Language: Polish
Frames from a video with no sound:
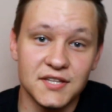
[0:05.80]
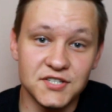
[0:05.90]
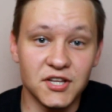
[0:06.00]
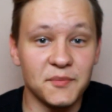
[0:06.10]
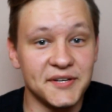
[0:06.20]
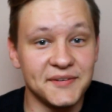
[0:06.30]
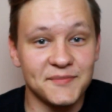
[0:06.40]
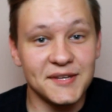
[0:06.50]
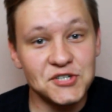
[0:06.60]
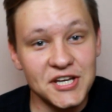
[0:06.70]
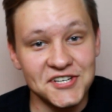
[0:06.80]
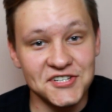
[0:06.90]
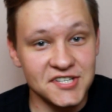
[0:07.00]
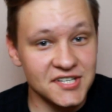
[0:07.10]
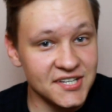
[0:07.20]
Dzień dobry,
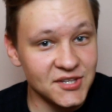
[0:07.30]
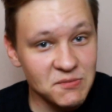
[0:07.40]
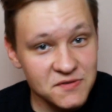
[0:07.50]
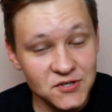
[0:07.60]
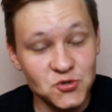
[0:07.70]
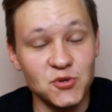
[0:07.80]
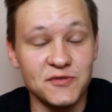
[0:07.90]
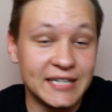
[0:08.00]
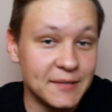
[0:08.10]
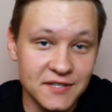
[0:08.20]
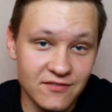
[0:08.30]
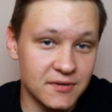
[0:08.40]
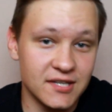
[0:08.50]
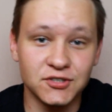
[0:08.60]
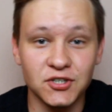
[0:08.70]
cześć, e, dobry wieczór, witam, nie wiem
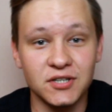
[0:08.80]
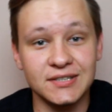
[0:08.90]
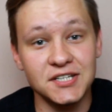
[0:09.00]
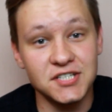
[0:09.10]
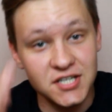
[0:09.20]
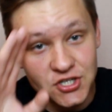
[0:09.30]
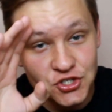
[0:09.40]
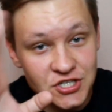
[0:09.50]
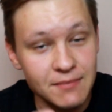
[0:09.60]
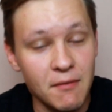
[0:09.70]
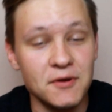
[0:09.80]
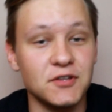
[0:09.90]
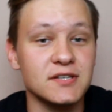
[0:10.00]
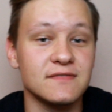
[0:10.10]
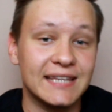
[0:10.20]
kiedy to oglądacie, siema moi
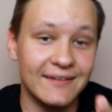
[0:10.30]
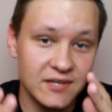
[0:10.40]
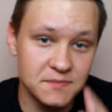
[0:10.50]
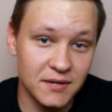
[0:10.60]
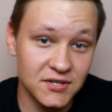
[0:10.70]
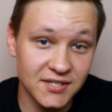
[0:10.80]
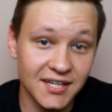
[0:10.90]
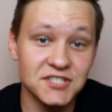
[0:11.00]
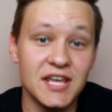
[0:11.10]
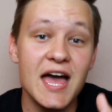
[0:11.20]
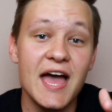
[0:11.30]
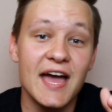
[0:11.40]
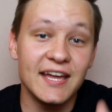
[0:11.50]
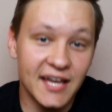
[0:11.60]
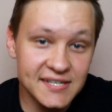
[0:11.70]
drodzy, witam was bardzo serdecznie,
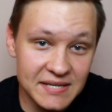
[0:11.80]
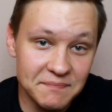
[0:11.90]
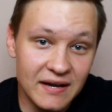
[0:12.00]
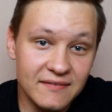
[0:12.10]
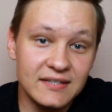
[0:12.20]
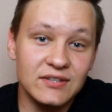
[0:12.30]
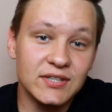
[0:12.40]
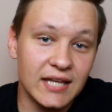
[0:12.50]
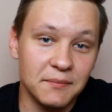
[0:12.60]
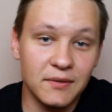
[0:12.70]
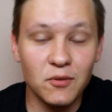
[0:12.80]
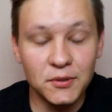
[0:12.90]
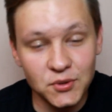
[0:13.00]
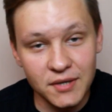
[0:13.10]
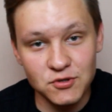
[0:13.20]
ja jestem Pawlik, no i tak, miało mnie
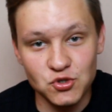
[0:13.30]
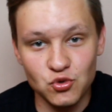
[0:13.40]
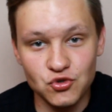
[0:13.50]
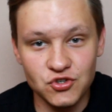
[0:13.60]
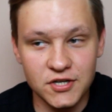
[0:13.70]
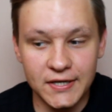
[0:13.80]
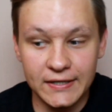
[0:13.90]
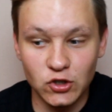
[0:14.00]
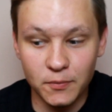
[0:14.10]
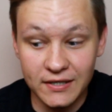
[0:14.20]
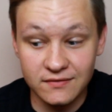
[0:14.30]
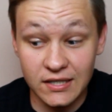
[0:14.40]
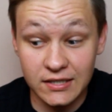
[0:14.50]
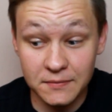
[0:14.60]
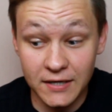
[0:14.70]
tu nie być już, e, to prawda,
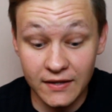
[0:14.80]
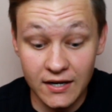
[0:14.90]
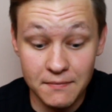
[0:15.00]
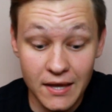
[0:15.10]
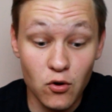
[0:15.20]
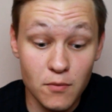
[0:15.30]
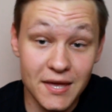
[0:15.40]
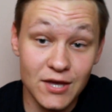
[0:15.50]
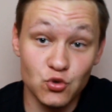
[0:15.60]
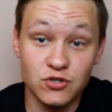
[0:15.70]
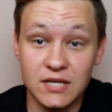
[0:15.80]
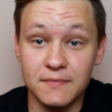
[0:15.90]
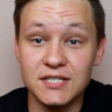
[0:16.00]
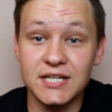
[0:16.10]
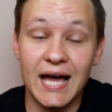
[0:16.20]
na tym kanale miało mnie już nie
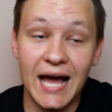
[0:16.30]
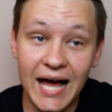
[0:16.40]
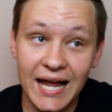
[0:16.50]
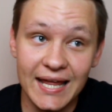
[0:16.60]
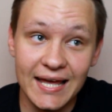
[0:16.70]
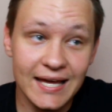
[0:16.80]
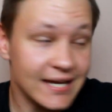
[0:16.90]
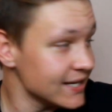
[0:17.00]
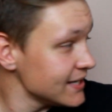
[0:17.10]
być, ale